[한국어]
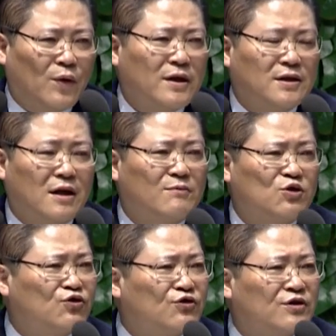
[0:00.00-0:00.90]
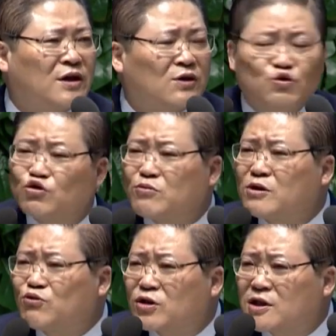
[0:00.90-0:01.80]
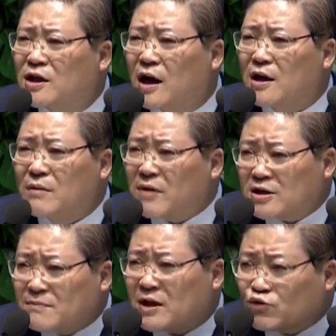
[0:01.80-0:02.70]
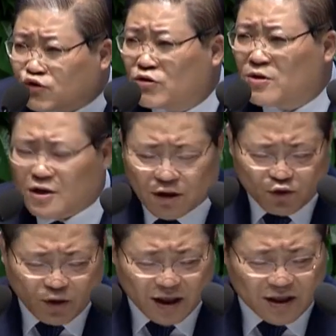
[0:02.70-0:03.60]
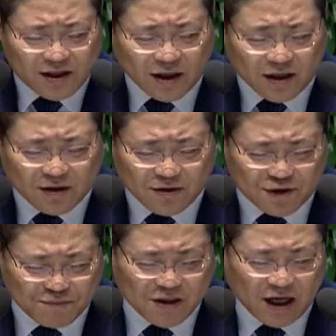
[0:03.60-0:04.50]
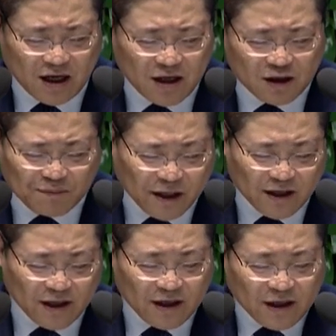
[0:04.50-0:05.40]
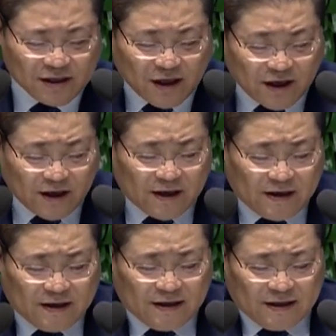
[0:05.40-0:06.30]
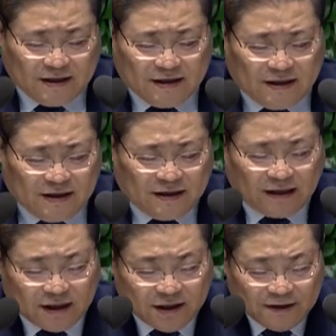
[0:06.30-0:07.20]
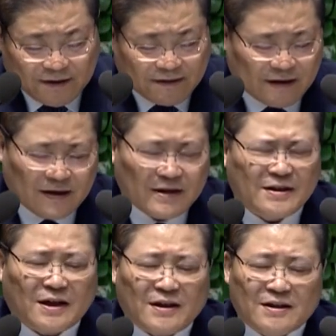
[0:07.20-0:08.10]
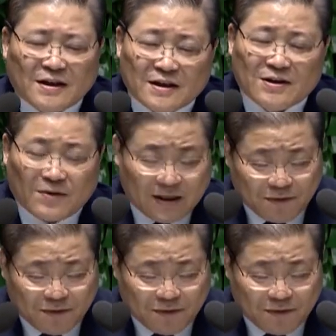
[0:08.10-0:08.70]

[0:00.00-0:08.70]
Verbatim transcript: 왜 사람은 죽는가? 죽음은 무엇인가? 마침내 죽음을 연구하기 시작한 것입니다. 특별히 세계 대전 2차 아, 대전이죠.